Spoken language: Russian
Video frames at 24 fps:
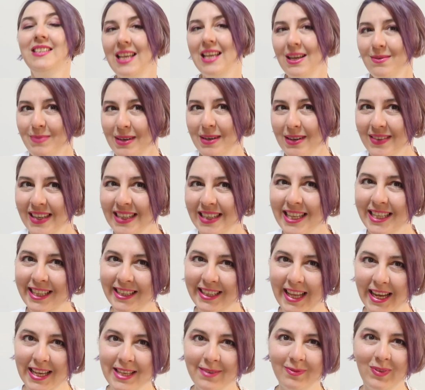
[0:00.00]
Всем привет,
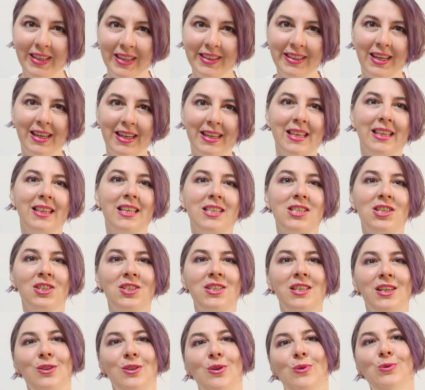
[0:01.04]
это Таня Матани.
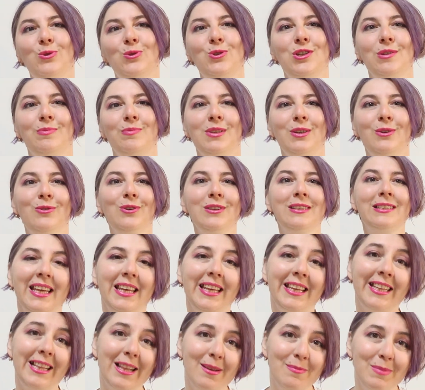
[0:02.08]
Начался новый учебный год,
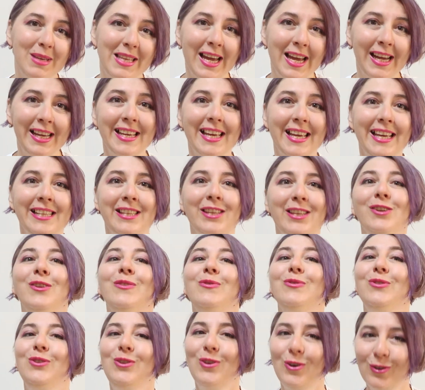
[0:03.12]
и для меня
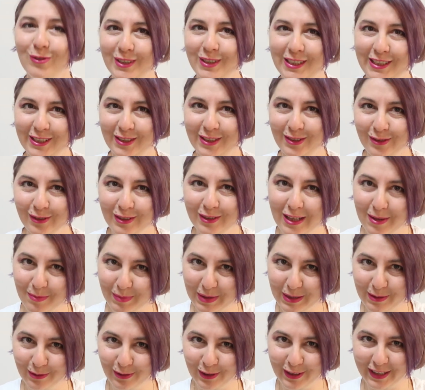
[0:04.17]
это новый сезон для
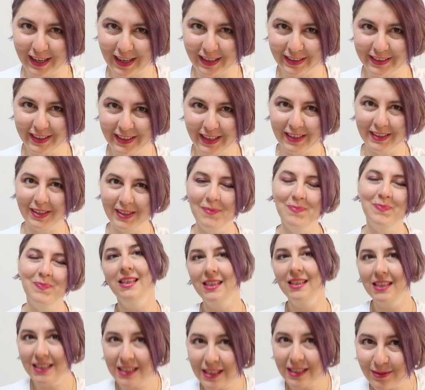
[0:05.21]
моего канала.
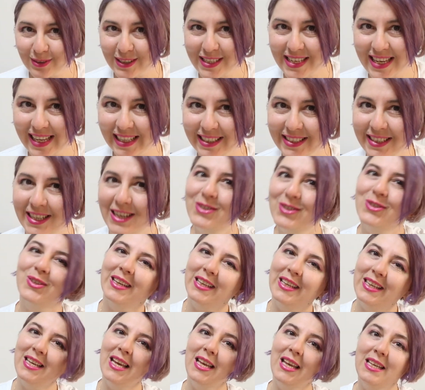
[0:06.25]
И сегодня я расскажу,
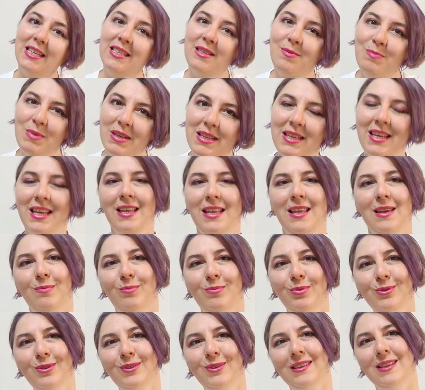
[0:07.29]
какие изменения
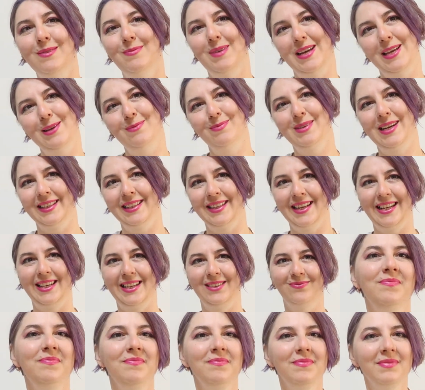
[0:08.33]
будут на моем канале.